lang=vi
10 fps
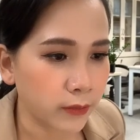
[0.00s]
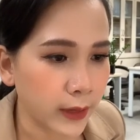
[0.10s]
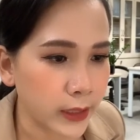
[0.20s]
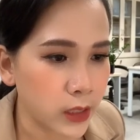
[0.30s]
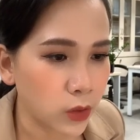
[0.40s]

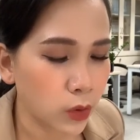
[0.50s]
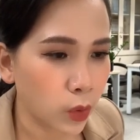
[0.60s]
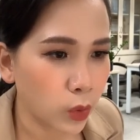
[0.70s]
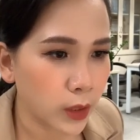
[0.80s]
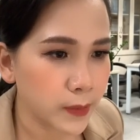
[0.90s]
và nhiệt
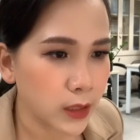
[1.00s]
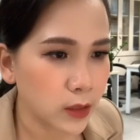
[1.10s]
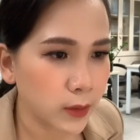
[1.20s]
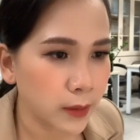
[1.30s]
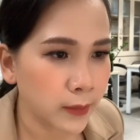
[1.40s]
độ thấp nhất
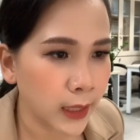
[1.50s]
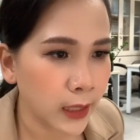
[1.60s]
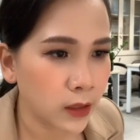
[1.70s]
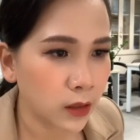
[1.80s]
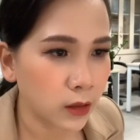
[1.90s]
trong đêm
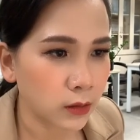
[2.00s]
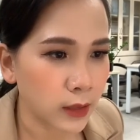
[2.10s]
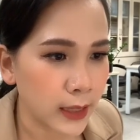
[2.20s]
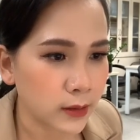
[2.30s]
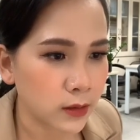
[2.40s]
nay ở
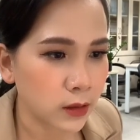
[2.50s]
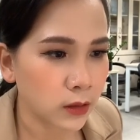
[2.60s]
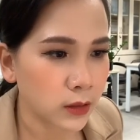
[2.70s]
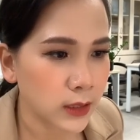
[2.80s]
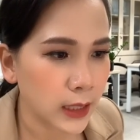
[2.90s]
Lạng
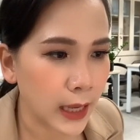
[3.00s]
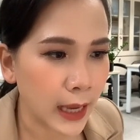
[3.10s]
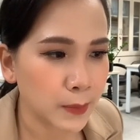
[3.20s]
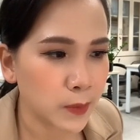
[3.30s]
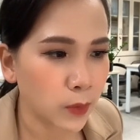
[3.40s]
Sơn sẽ là
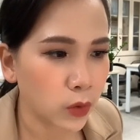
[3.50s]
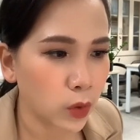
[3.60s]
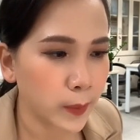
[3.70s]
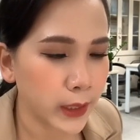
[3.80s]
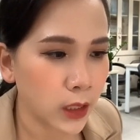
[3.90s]
21
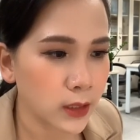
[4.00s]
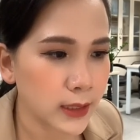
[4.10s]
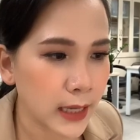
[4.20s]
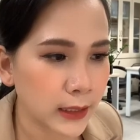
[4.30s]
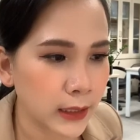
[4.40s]
độ bạn nhé.
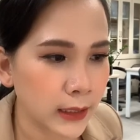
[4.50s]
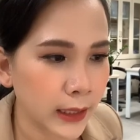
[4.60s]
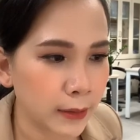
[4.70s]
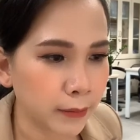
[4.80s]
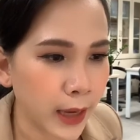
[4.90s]
Sang đến
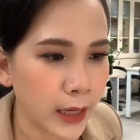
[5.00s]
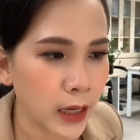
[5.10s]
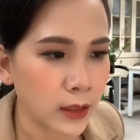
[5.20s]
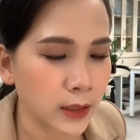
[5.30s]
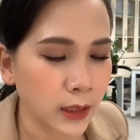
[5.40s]
ngày mai
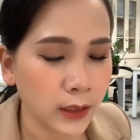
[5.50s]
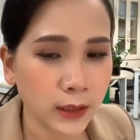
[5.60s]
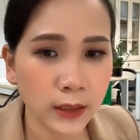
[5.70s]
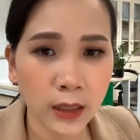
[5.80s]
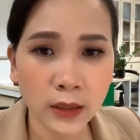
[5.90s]

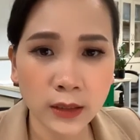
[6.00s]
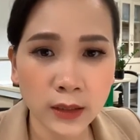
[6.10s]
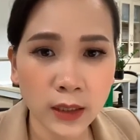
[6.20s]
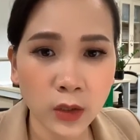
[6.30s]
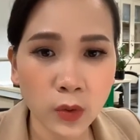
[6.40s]
thì
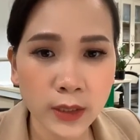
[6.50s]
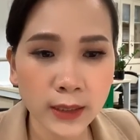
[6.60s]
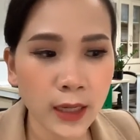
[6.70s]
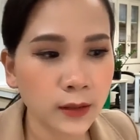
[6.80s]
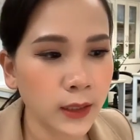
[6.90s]
nhiệt độ sẽ
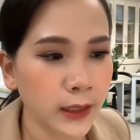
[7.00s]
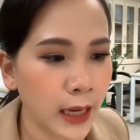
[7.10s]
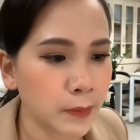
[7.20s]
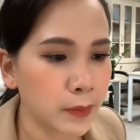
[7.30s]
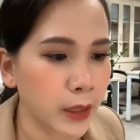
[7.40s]
tăng lên
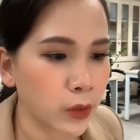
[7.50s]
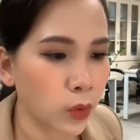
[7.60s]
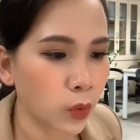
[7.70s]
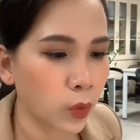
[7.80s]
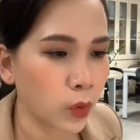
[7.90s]
27
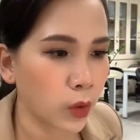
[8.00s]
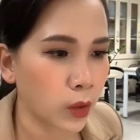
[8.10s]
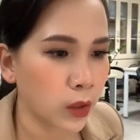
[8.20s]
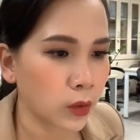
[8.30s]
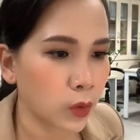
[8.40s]
độ,
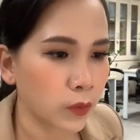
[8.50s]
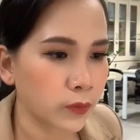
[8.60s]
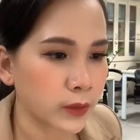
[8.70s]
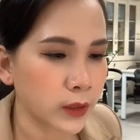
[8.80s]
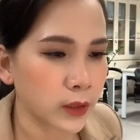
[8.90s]
cùng
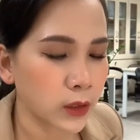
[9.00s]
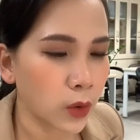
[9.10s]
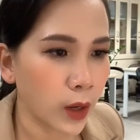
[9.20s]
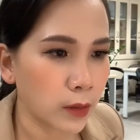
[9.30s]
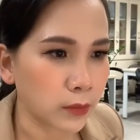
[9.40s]
với
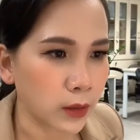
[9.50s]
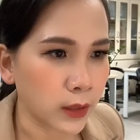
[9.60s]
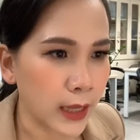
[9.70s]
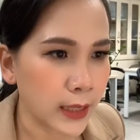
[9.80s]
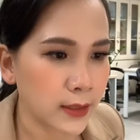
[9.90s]
độ ẩm
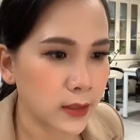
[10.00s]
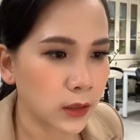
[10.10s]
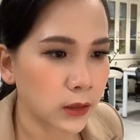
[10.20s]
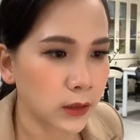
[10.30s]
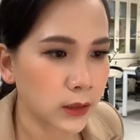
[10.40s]
ở Lạng
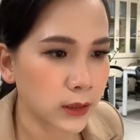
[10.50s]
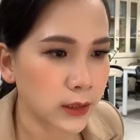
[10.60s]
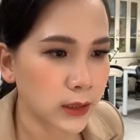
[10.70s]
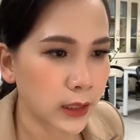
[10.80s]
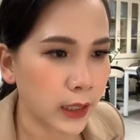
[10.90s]
Sơn
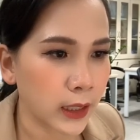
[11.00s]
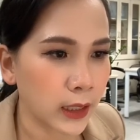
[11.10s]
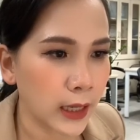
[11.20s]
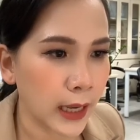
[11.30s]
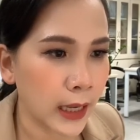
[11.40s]
sẽ
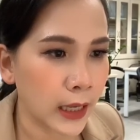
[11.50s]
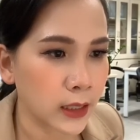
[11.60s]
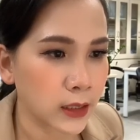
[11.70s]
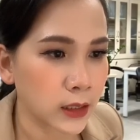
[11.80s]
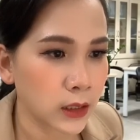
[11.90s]
là